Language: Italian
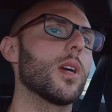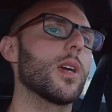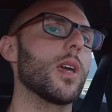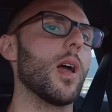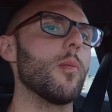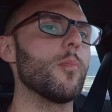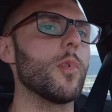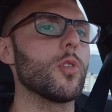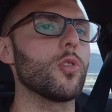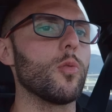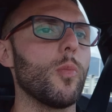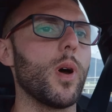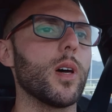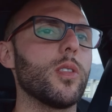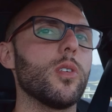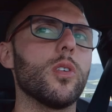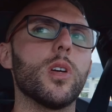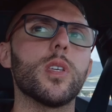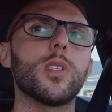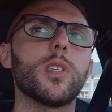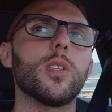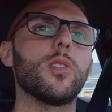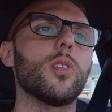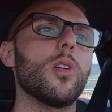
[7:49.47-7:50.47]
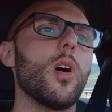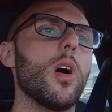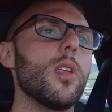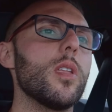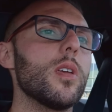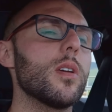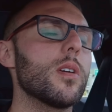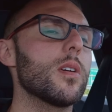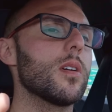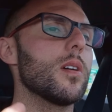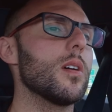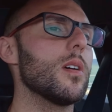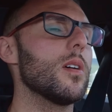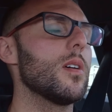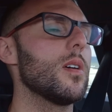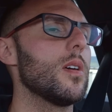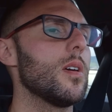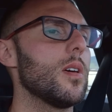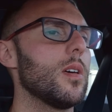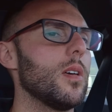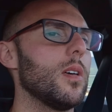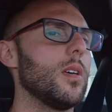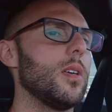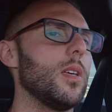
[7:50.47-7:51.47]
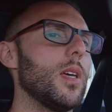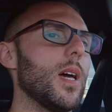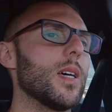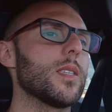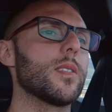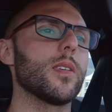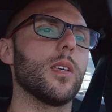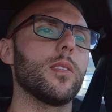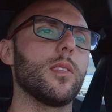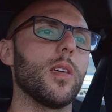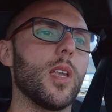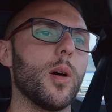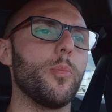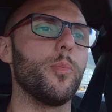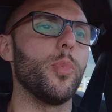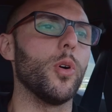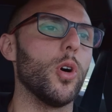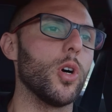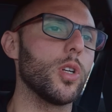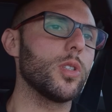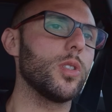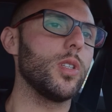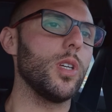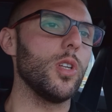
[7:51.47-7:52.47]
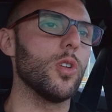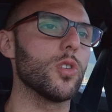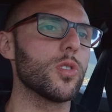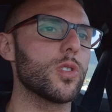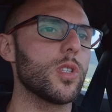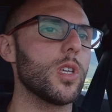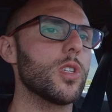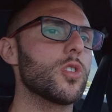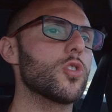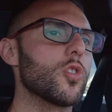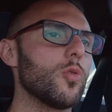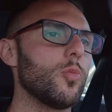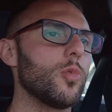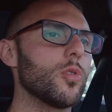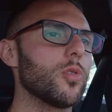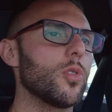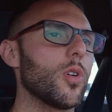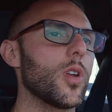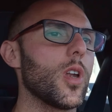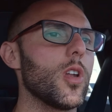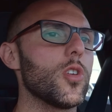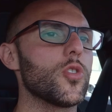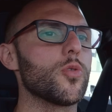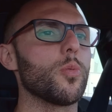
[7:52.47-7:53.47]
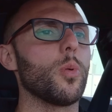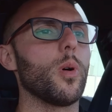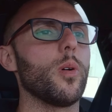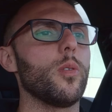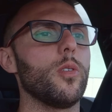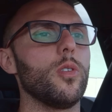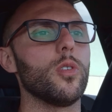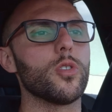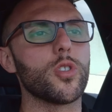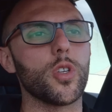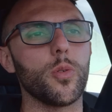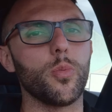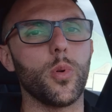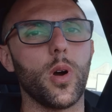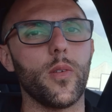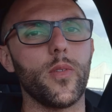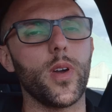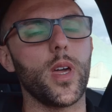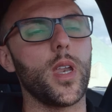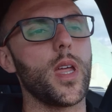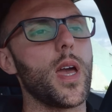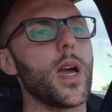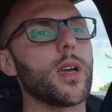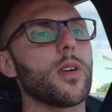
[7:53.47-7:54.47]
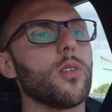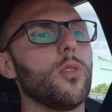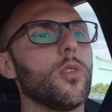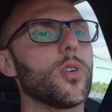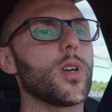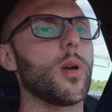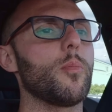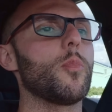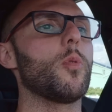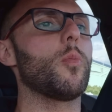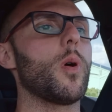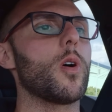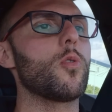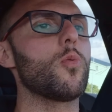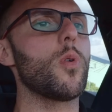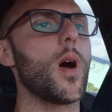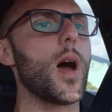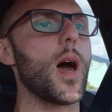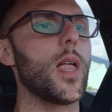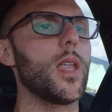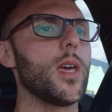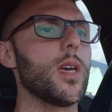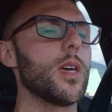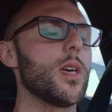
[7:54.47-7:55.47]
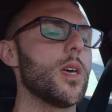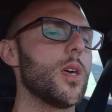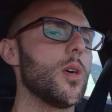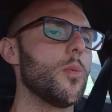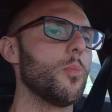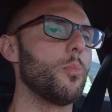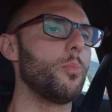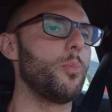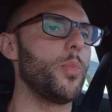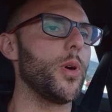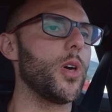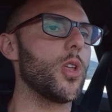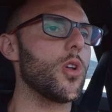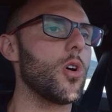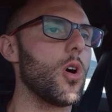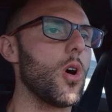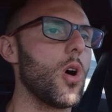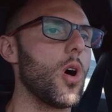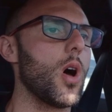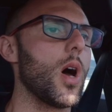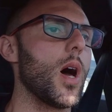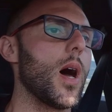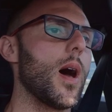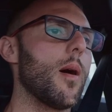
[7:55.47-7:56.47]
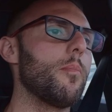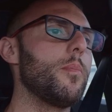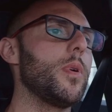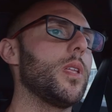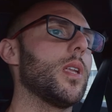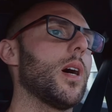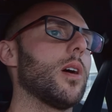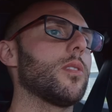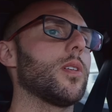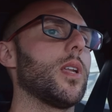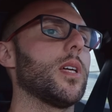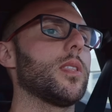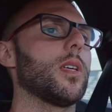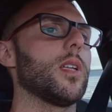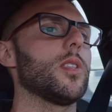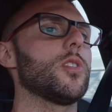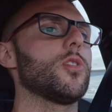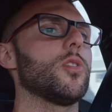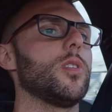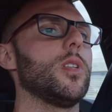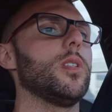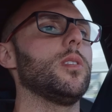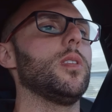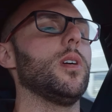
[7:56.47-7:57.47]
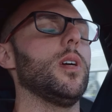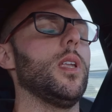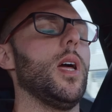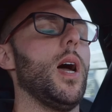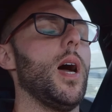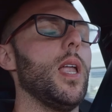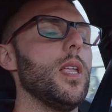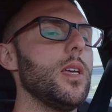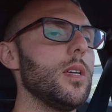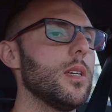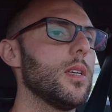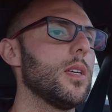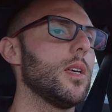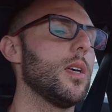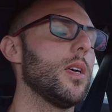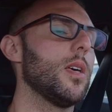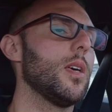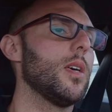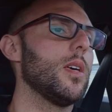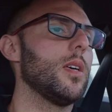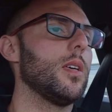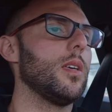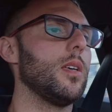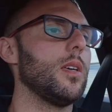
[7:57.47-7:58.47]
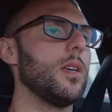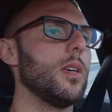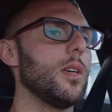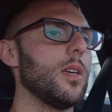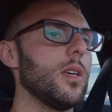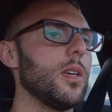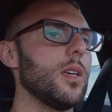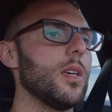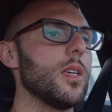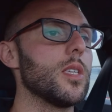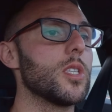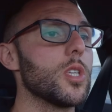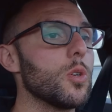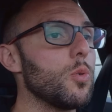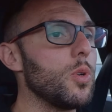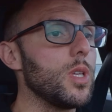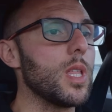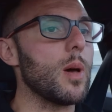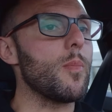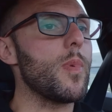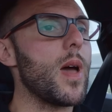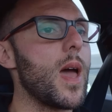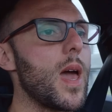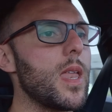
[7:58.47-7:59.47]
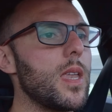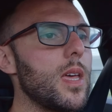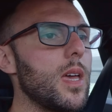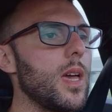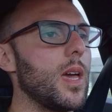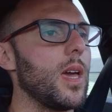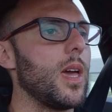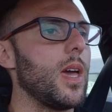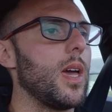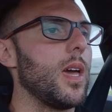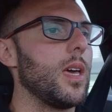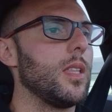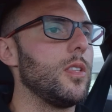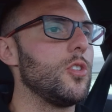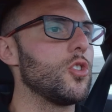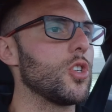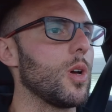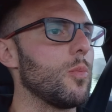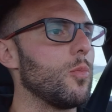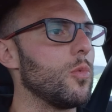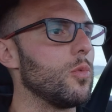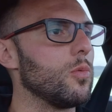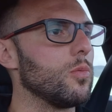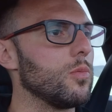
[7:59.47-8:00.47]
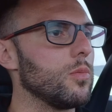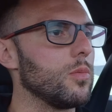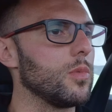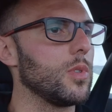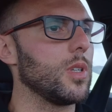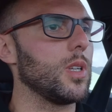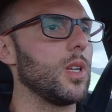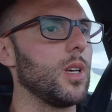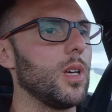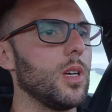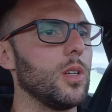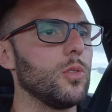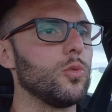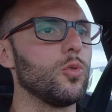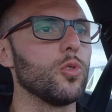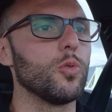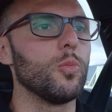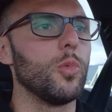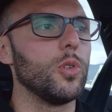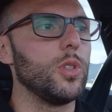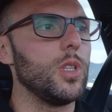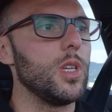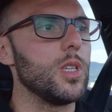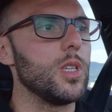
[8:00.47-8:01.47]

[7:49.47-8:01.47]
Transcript: cambio automatico S-Tronic eh, a 7 rapporti. Lo stesso motore lo si, può, lo si può avere anche col cambio manuale, però abbinato alla trazione integrale. Eh, si guida bene, è diciamo, un eh, turbo